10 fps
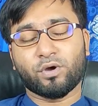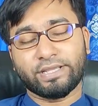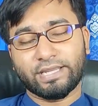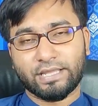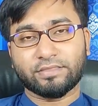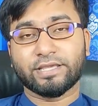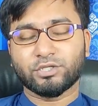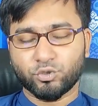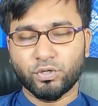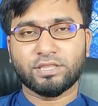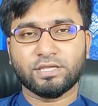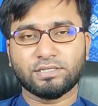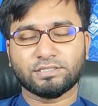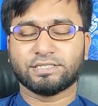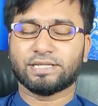অনেকের কাছ থেকে শুনেছেন
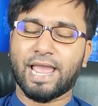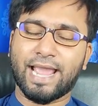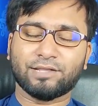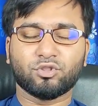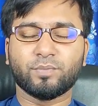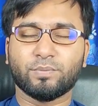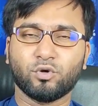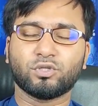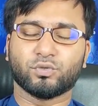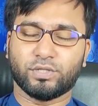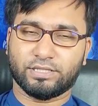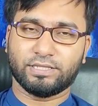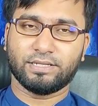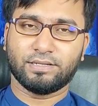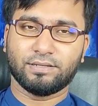সেটা একদমই ভুল
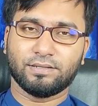শুনেছেন